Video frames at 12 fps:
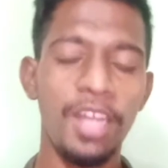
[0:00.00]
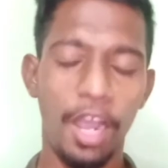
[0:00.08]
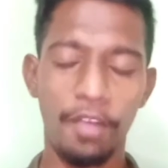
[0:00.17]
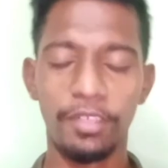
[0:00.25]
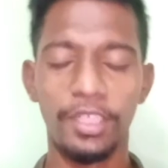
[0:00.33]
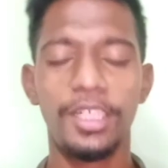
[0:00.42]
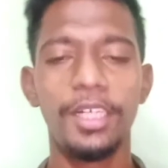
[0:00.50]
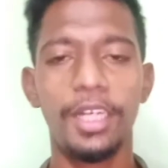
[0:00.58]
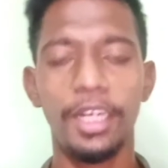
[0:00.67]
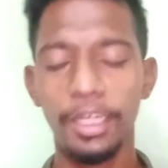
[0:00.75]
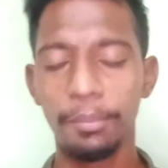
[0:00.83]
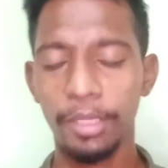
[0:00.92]
அவங்களுக்காக
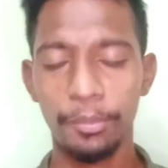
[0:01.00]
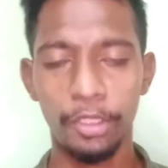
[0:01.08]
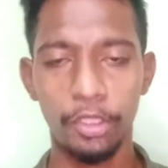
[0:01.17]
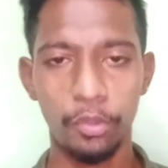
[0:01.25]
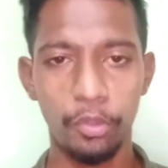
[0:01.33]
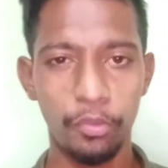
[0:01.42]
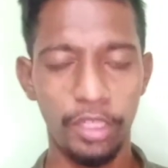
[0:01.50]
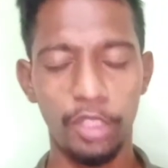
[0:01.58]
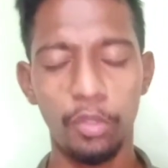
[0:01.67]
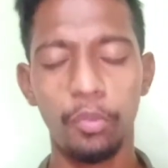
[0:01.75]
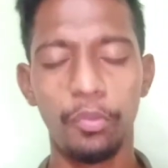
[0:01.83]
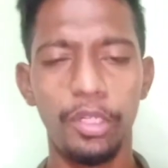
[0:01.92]
கண்டிப்பாக நம்ம இது
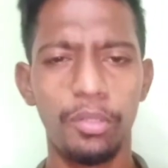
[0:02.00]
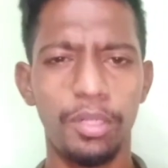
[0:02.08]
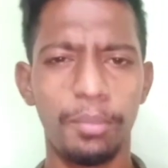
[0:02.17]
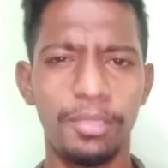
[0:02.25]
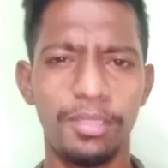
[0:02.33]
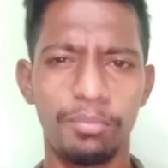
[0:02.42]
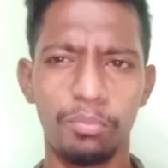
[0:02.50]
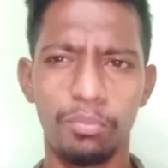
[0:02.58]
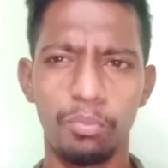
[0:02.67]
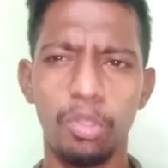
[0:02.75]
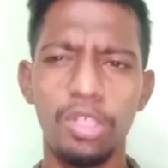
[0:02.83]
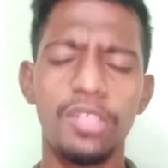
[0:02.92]
ஏதோ ஒரு வீடியோ நம்ம
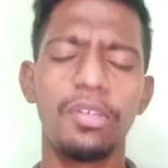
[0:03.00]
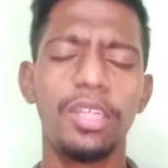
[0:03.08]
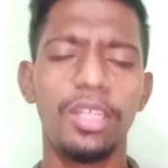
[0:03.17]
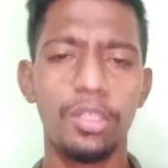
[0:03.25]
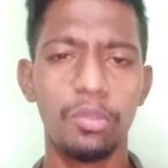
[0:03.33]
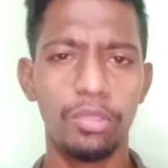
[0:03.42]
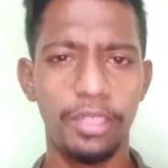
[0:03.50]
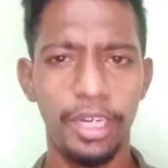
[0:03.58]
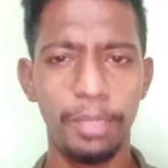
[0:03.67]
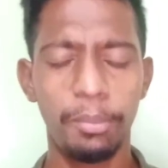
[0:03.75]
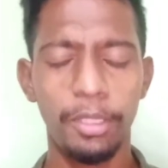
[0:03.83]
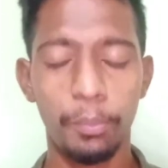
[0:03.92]
முடிஞ்ச வரைக்கும் ஏதோ ஒன்று
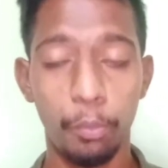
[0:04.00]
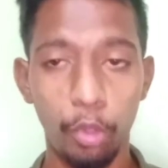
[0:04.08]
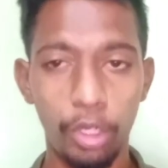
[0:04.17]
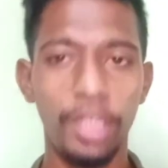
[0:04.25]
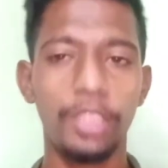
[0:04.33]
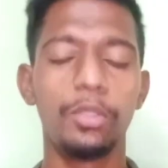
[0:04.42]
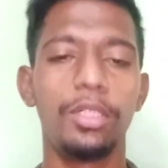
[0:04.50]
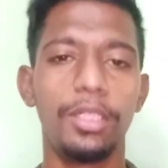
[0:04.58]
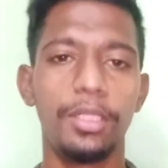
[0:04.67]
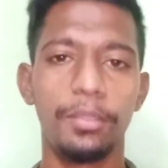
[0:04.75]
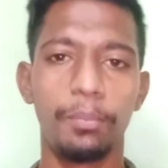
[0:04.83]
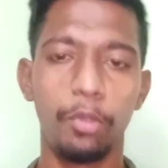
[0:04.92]
ட்ரை பண்ணி போடலான்னு
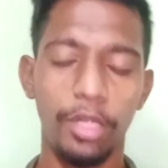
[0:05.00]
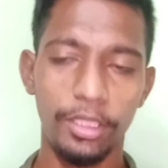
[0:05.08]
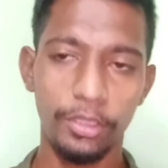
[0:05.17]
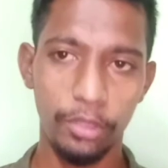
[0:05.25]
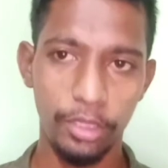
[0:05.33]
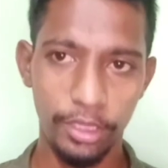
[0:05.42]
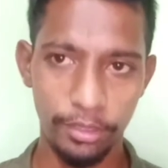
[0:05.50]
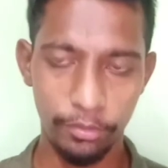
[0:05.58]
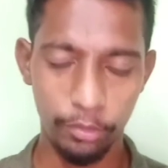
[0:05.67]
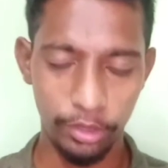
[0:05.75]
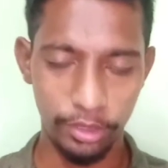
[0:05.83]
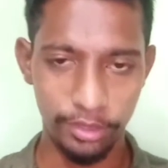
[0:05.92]
சொல்லிட்டு போடலான்னு சொல்லி
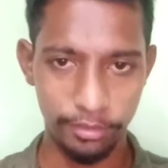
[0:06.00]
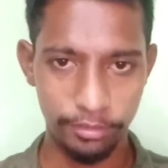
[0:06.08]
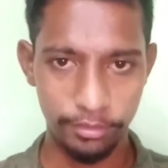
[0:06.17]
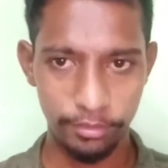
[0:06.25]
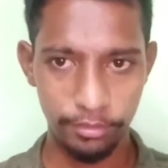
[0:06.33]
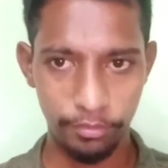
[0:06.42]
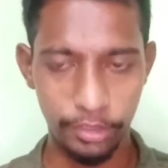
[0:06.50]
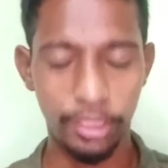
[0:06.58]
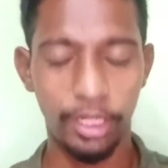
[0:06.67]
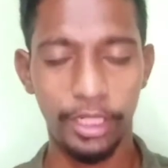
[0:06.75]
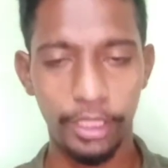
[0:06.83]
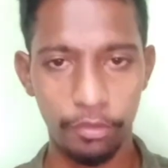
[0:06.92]
ஒரு
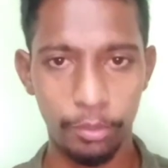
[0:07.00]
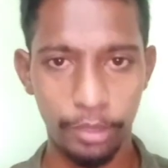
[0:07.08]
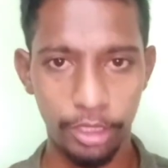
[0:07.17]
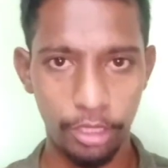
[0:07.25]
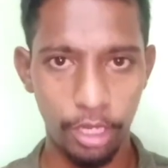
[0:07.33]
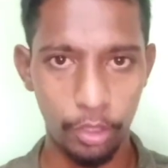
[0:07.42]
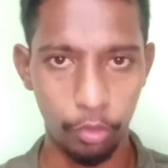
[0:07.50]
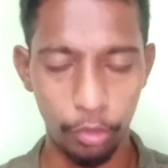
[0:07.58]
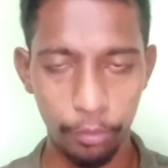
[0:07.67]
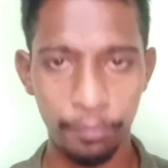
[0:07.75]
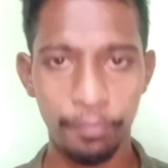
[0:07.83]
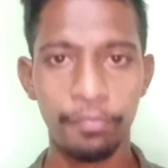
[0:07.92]
விஷயம் எனக்கே வந்து தாட்
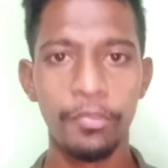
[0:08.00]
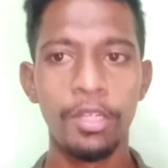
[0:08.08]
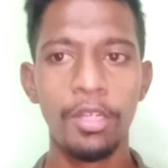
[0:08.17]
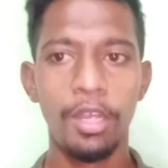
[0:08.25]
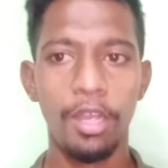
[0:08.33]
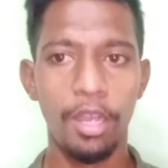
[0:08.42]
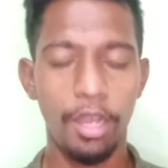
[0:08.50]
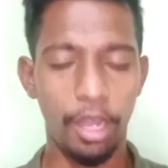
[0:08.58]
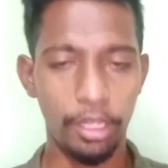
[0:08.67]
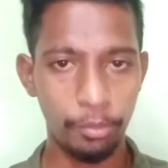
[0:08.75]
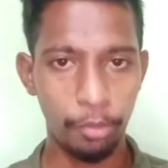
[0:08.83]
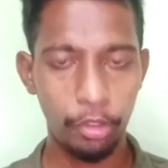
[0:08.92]
வரும்
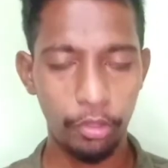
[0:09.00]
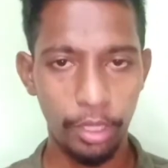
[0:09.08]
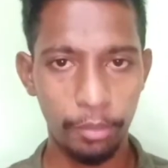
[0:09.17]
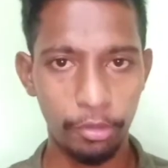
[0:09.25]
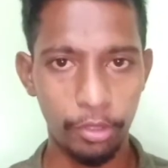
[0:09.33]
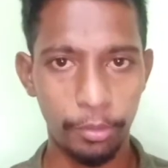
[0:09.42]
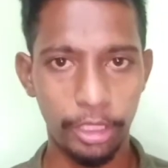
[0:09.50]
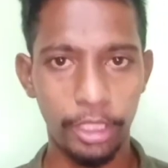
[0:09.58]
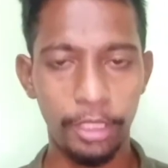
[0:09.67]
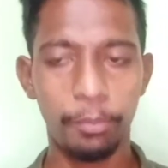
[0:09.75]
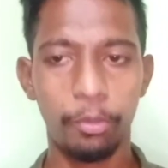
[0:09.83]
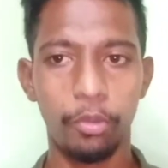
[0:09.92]
அது மட்டும் இல்லாமல் வந்து
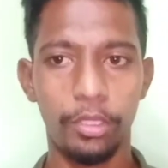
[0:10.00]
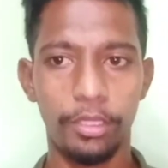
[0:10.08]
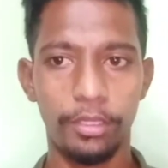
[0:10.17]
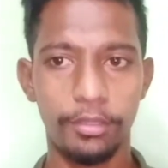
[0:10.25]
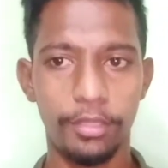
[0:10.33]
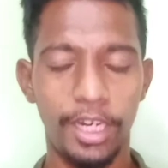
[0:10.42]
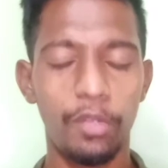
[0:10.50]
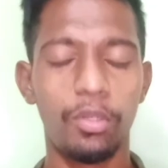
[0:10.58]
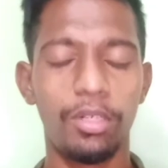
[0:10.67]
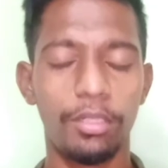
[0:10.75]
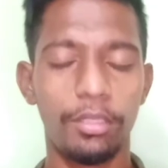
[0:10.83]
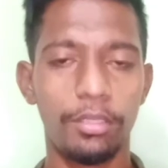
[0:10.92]
பார்த்திங்கன்னா இப்போ ஒரு நல்ல
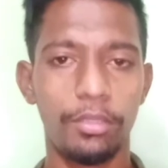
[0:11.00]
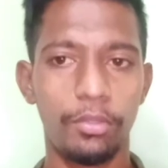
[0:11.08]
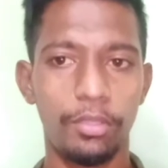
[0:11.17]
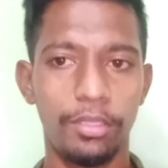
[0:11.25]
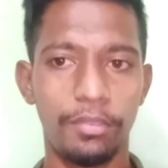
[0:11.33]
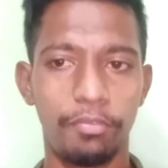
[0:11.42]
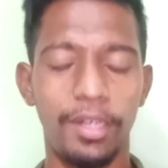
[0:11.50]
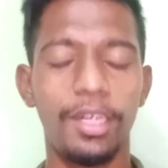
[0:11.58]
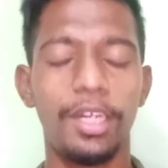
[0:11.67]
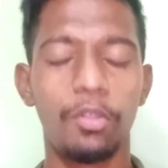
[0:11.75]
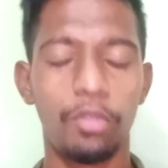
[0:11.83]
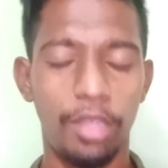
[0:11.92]
ஒரு ஒரு
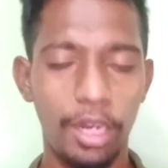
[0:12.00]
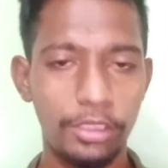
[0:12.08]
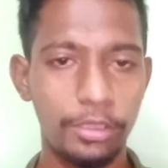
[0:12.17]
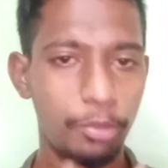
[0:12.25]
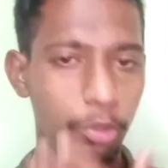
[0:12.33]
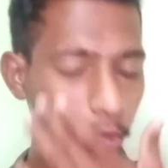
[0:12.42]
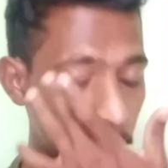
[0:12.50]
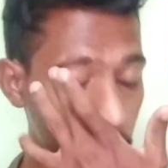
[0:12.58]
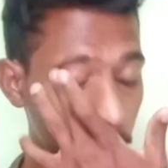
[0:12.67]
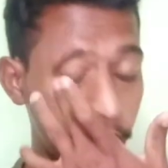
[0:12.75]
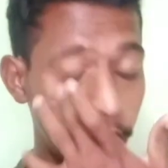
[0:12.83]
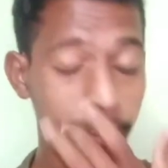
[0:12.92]
ஃபன்னான ஒரு கான்செப்ட் ஒன்று
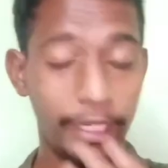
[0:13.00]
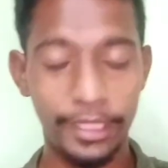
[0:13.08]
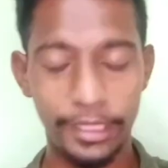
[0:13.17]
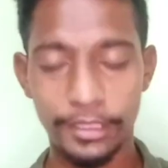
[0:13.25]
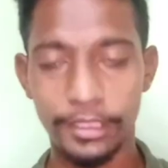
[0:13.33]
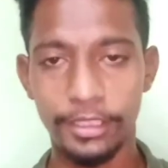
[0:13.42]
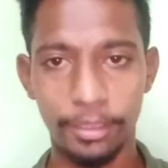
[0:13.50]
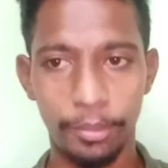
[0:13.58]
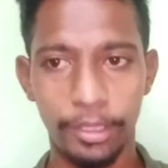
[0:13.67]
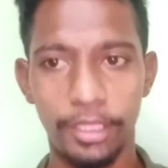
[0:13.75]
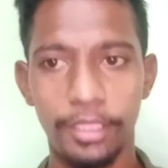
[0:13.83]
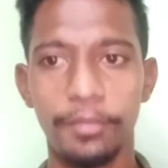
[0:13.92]
யோசிச்சு வச்சுருக்கேன் நைன்டிஸ் கிட்ஸை
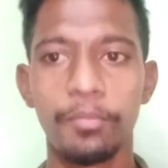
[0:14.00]
பற்றி